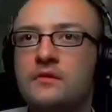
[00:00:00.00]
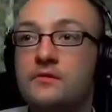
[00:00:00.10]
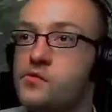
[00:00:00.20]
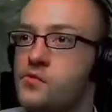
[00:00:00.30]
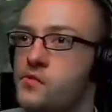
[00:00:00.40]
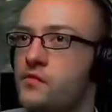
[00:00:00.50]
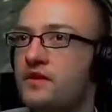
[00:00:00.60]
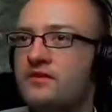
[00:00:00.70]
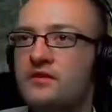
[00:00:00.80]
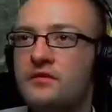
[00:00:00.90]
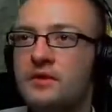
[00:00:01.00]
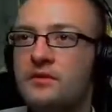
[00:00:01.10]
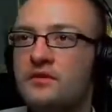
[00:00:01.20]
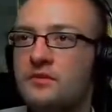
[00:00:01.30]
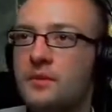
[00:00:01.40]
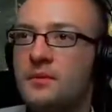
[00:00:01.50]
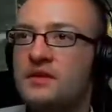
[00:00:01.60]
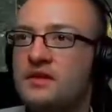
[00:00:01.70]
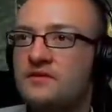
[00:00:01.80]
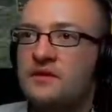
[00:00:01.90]
Gut. Vielleicht sollte ich mir demnächst mal bei
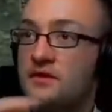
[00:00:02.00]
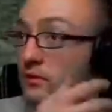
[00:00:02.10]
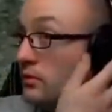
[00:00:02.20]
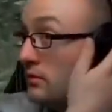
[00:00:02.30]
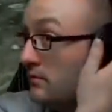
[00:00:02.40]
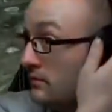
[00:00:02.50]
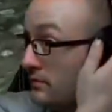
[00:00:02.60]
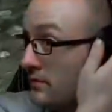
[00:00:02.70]
MacDuff welche holen.